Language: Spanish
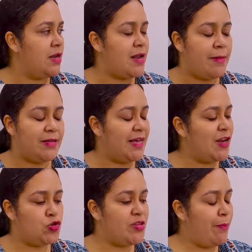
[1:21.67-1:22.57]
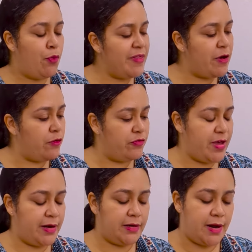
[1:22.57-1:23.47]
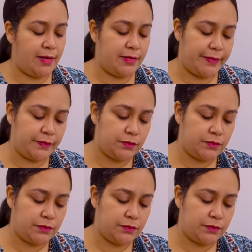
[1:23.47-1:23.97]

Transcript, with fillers: La verdad es que no se puede confiar en nadie.